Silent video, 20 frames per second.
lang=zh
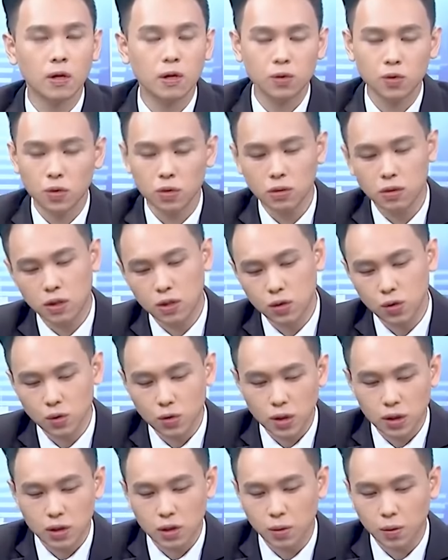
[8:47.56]
你说指数
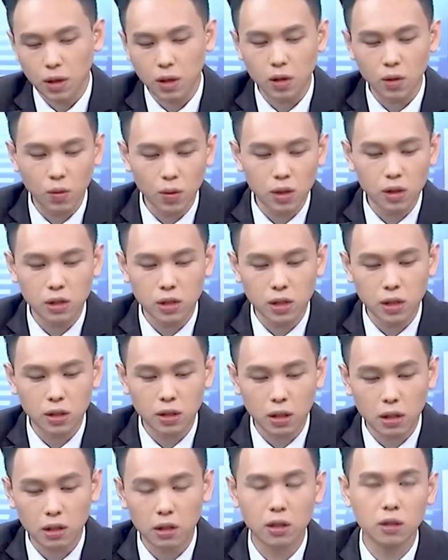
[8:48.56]
在什么样的位阶，
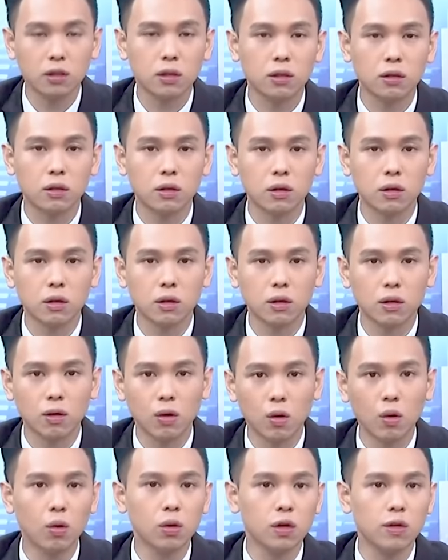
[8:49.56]
那跟你的
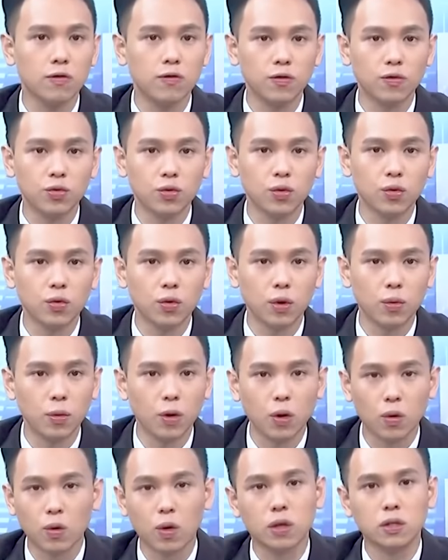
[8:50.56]
获利幅度有
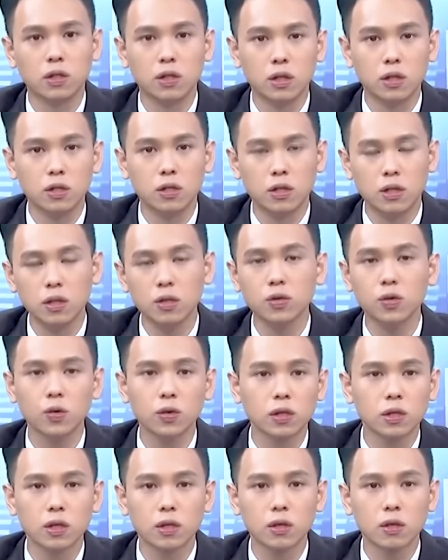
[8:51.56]
没有关系？其实
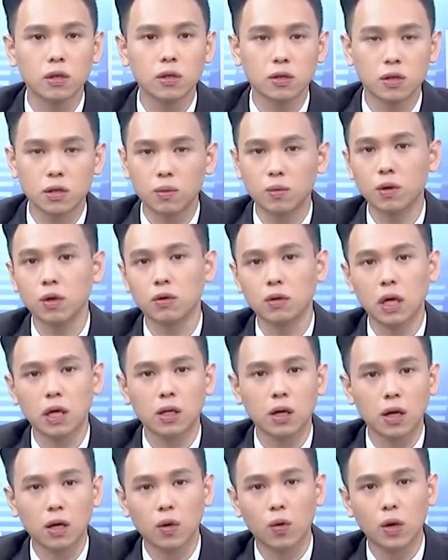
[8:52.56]
说真的是没有太
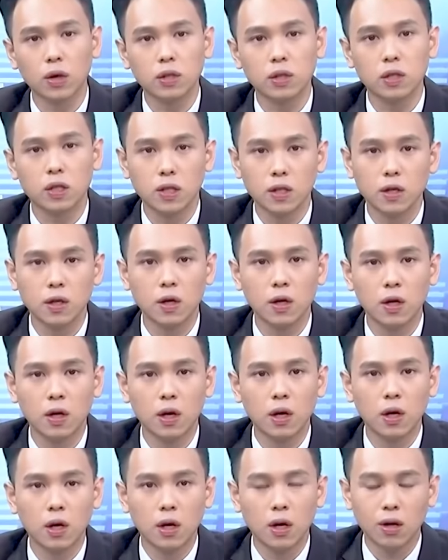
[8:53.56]
大的关系。
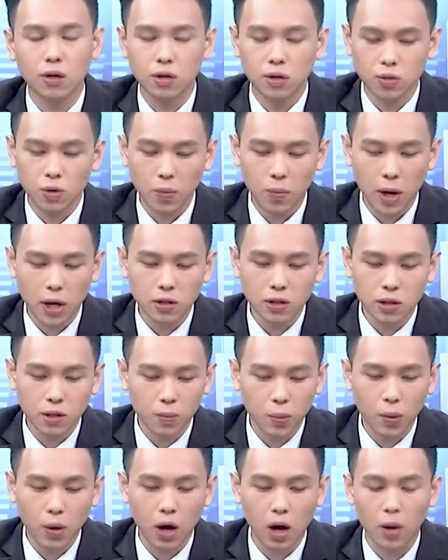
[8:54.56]
哦，你说盘势
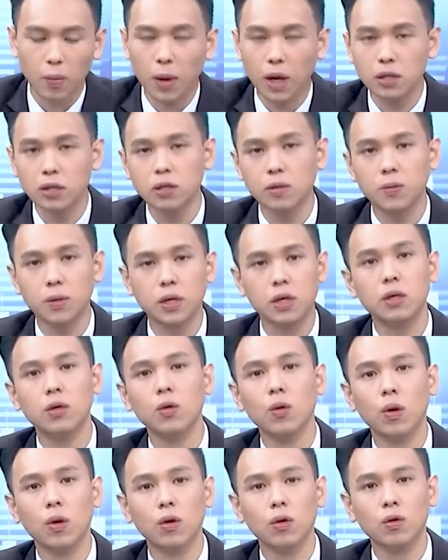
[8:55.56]
不好，盘势疲
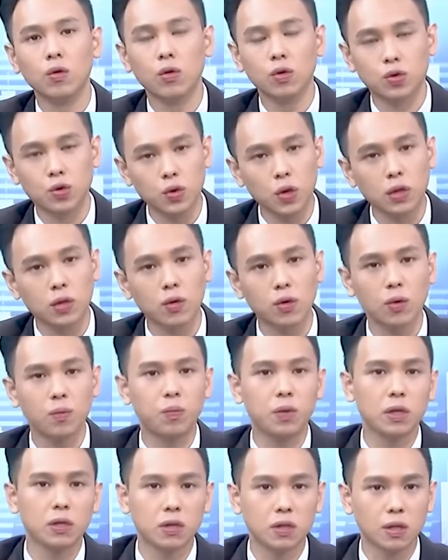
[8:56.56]
弱，我赚的会
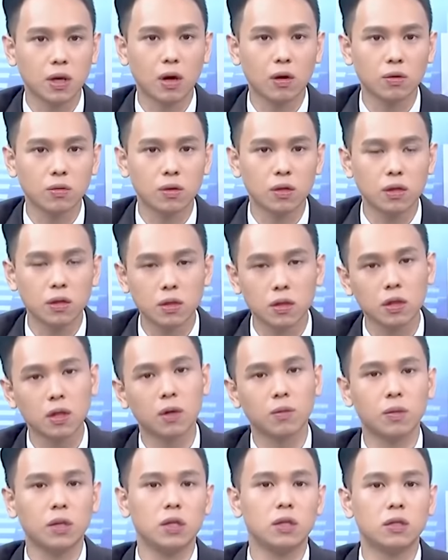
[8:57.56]
变少，这是一
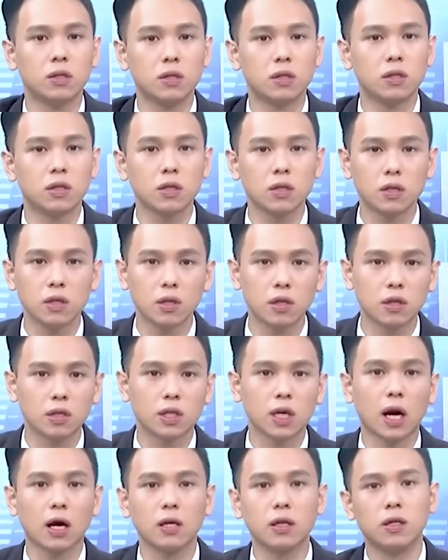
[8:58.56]
个迷失，这是一个
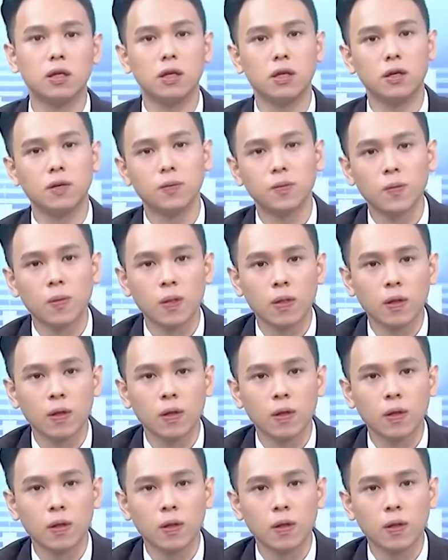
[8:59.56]
假议题。